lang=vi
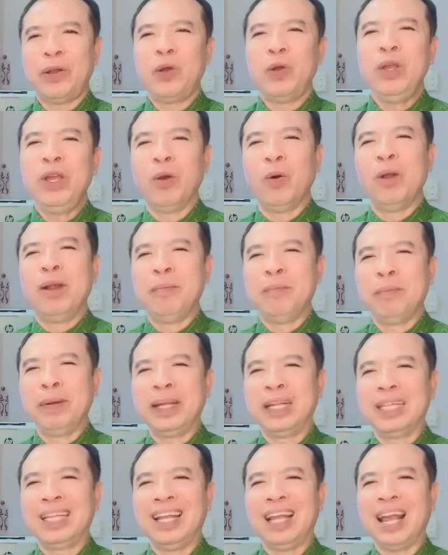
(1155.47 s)
ai đó hiểu lầm
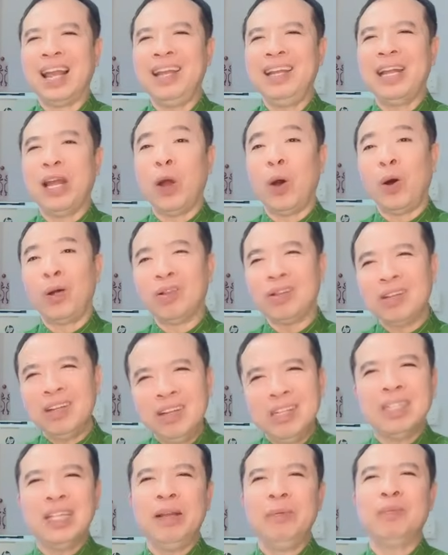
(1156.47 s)
mình thì hãy để họ
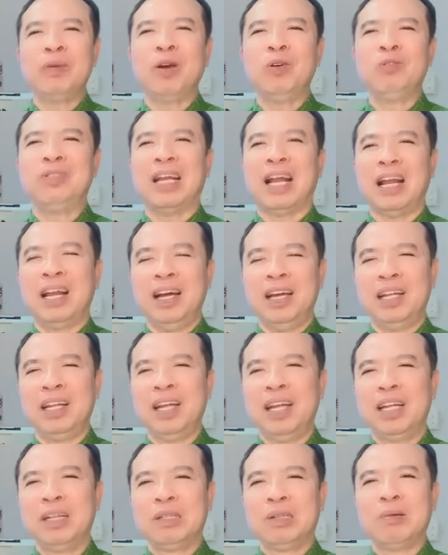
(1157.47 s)
tự tìm câu trả
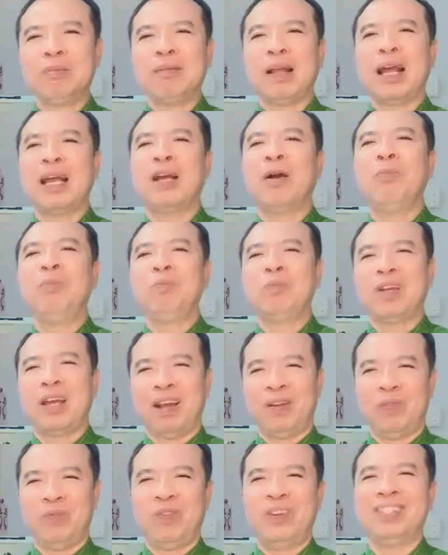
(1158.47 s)
lời chúng ta không
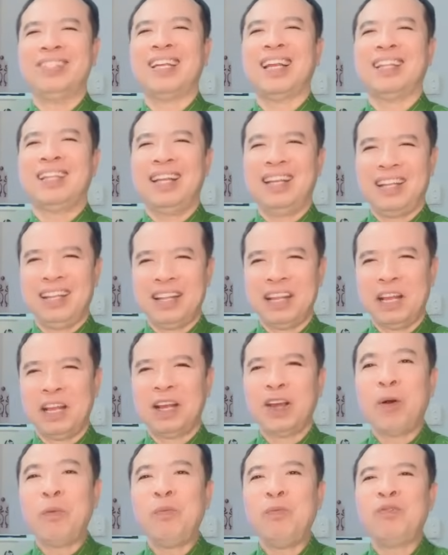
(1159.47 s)
cần phải giải thích
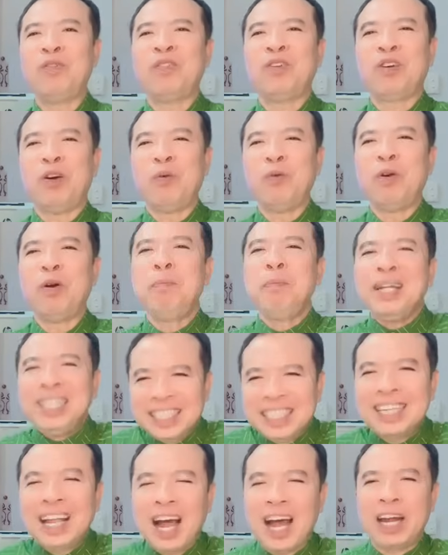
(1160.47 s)
không không có
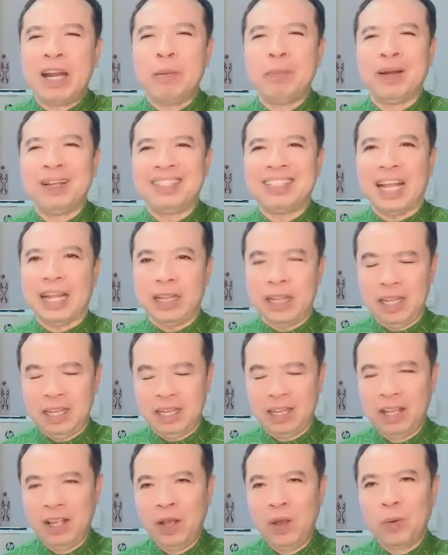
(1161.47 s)
mất giờ để mà giải
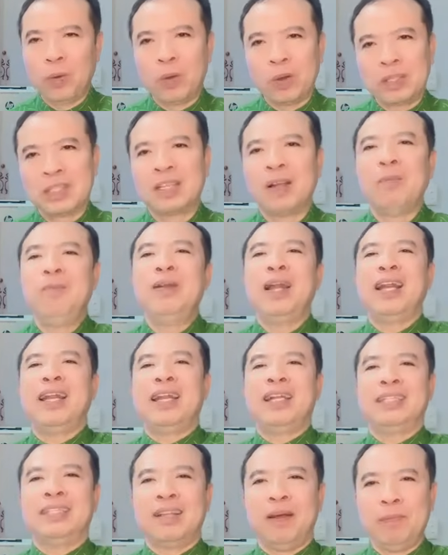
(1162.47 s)
thích cuộc sống
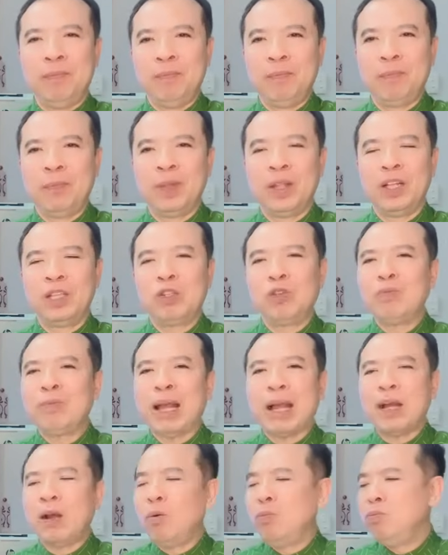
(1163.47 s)
là để sống
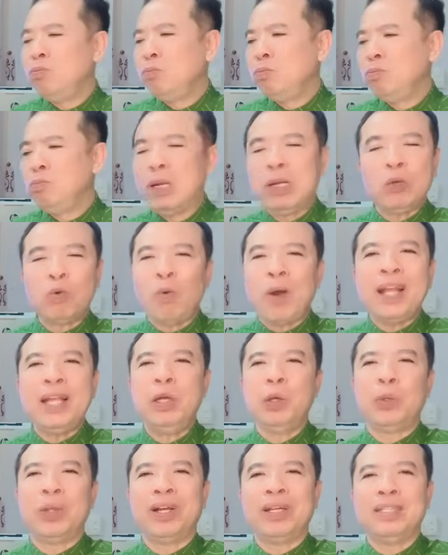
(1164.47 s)
chúng ta không mất
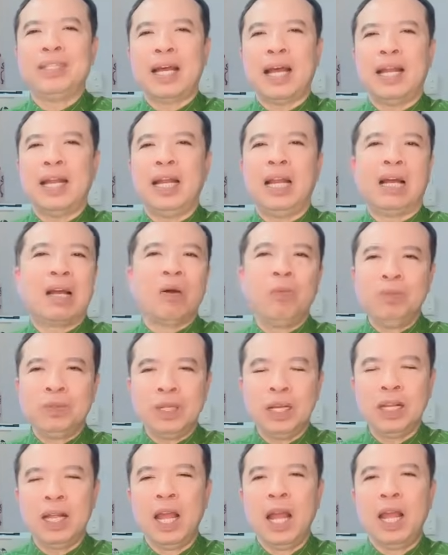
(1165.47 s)
quá nhiều thời gian hay là
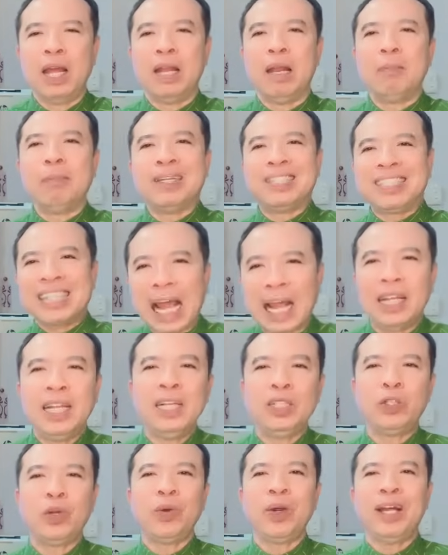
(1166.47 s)
công sức để mà giải
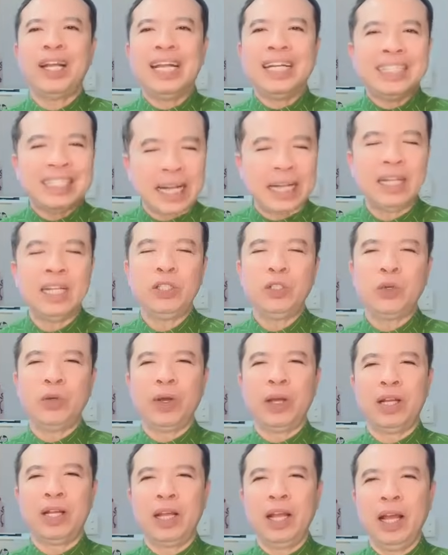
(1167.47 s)
thích cho người này giải thích
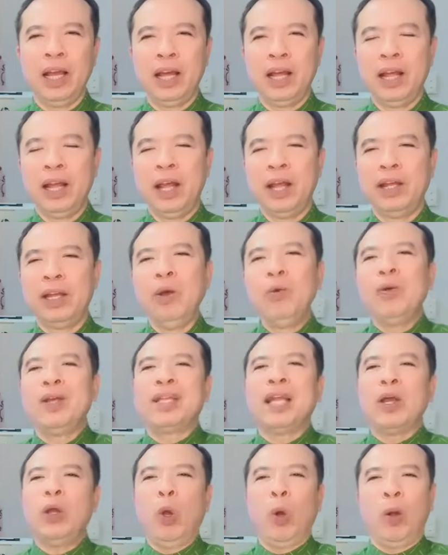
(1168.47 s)
cho người kia nếu
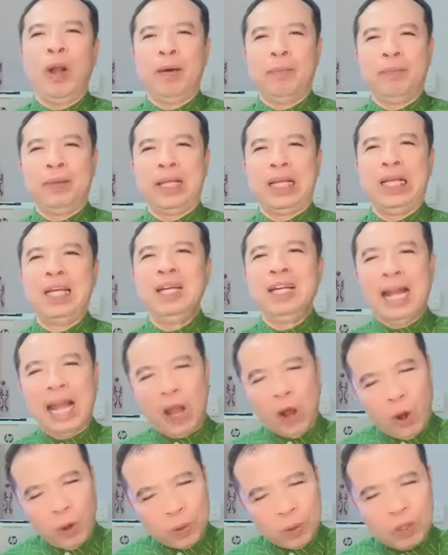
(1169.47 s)
người ta hiểu lầm thì cứ
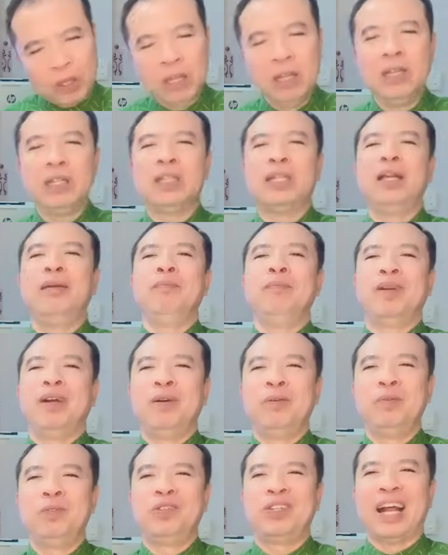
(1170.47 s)
để họ tự tìm
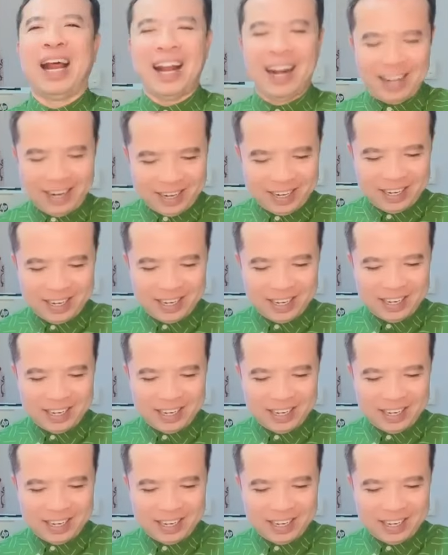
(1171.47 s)
câu trả lời